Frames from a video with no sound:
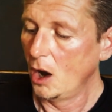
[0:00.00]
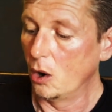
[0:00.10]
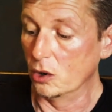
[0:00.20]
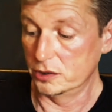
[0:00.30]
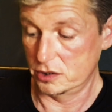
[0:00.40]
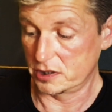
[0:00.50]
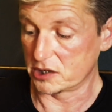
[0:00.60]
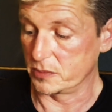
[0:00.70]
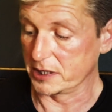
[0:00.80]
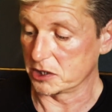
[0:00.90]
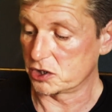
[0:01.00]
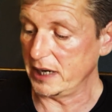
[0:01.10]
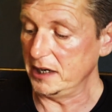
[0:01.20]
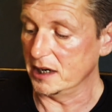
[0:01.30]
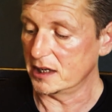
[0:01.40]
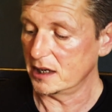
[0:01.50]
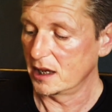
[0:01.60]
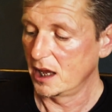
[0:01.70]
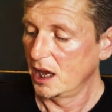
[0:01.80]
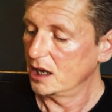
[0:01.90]
Und das wird es ständig,
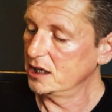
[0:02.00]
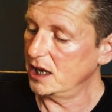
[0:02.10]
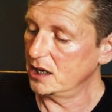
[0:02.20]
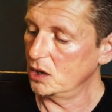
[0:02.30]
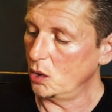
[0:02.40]
denn